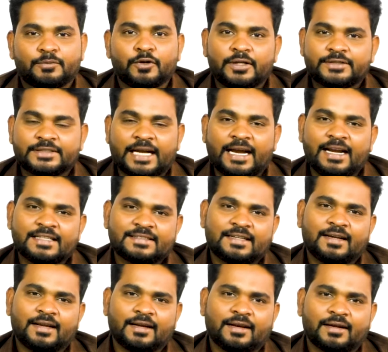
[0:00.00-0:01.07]
முதல்ல
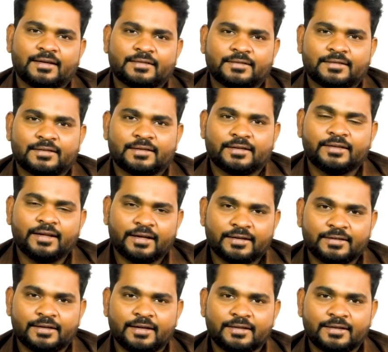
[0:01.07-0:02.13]
சைனஸ்னால் என்ன
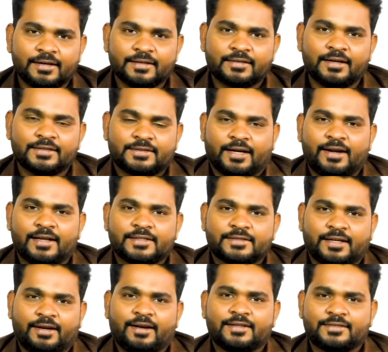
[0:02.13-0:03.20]
எல்லாரும் எடுத்தாலும் சைனஸ்
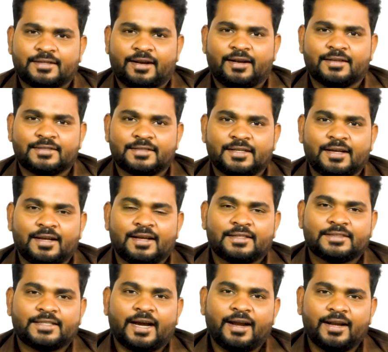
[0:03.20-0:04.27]
சைனஸ் சைனஸ்
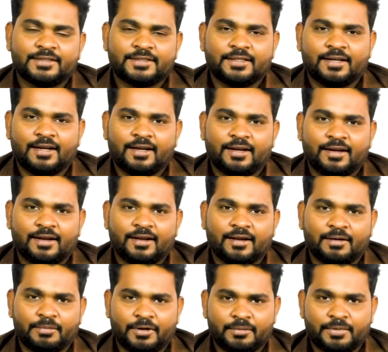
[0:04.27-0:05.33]
சைனஸுங்கன்னா என்ன
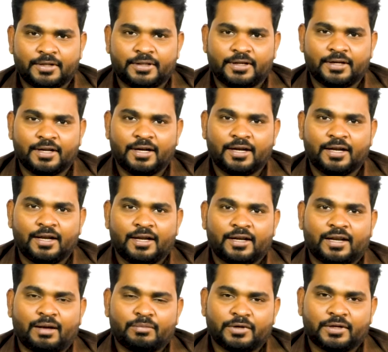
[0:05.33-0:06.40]
அப்படின்னு பார்த்தீங்கன்னா
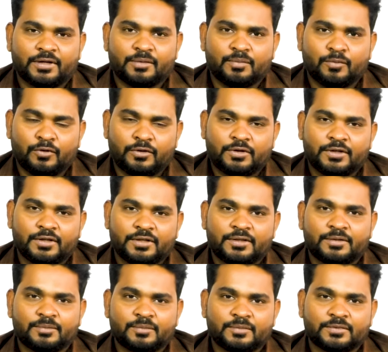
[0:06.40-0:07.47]
நமக்கு மூக்கு
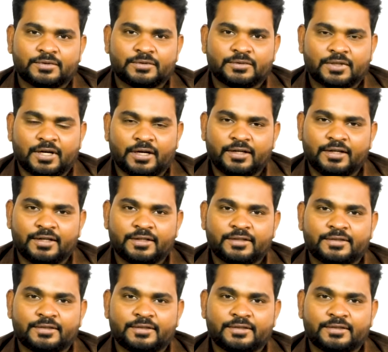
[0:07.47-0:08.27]
கண்